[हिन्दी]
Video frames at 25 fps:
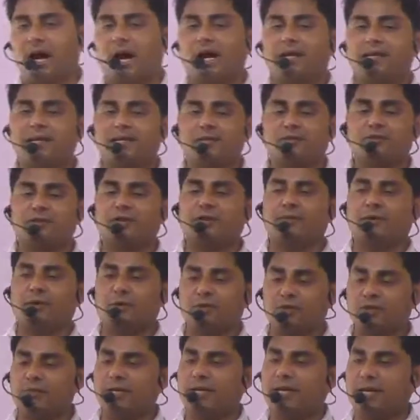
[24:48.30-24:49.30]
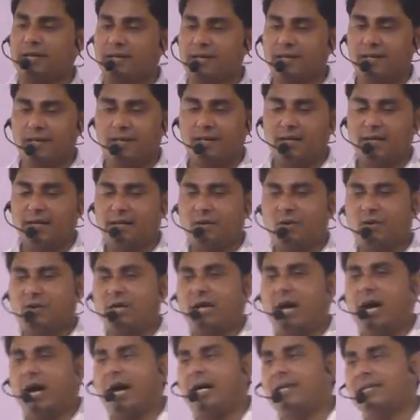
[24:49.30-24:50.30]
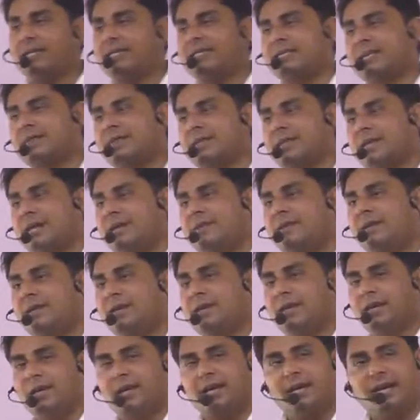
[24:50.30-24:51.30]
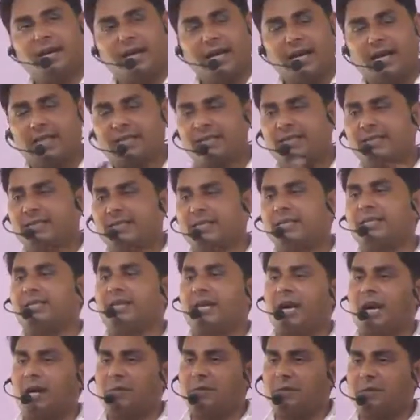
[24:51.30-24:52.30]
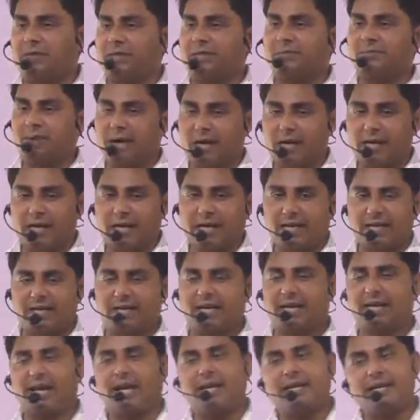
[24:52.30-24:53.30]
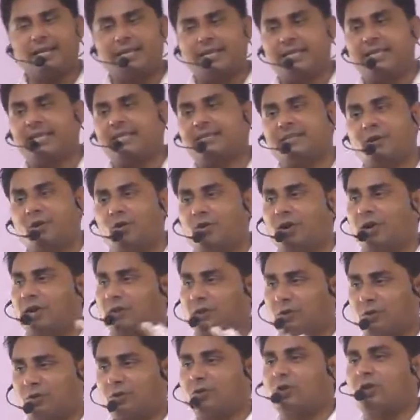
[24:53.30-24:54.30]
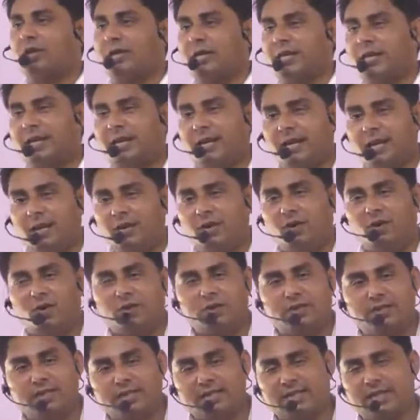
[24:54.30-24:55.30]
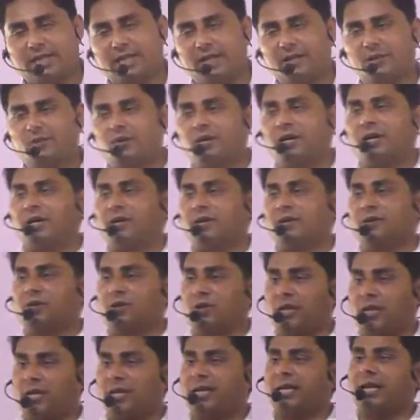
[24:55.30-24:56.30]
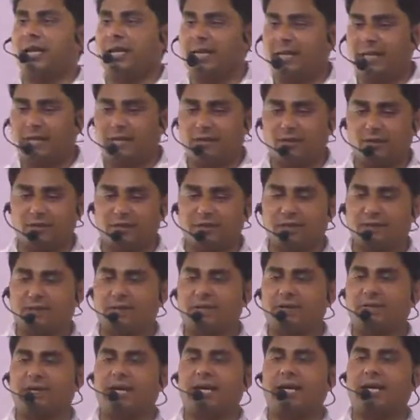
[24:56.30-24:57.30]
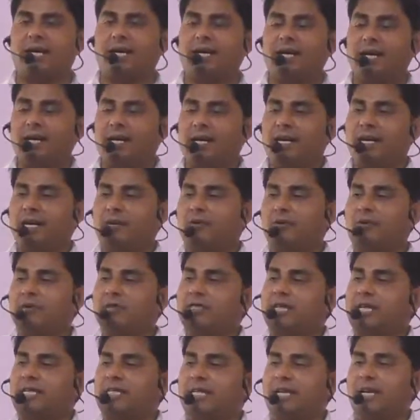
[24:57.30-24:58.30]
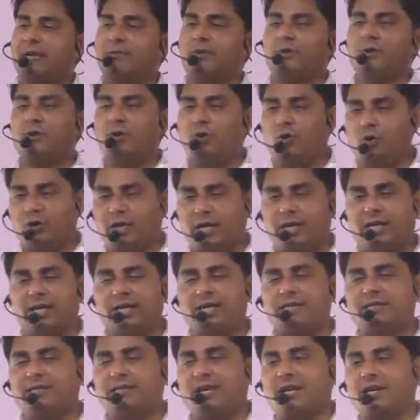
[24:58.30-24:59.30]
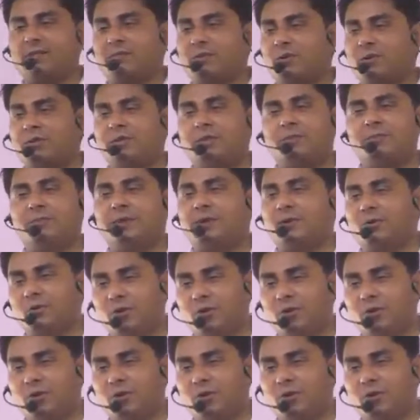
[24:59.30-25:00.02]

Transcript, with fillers: आदर्श दुनिया में कुछ भी नहीं है क्योंकि तो आदर्श का मतलब एक ऐसी चीज काल्पनिक चीज मान ली जाती है कि यार जैसा होगा तो, तो तो ठीक है और जैसा नहीं होगा तो ठीक नहीं है तो इसका मतलब क्या है कि उस जैसा कभी कोई होता ही नहीं है सर्वगुण संपन्न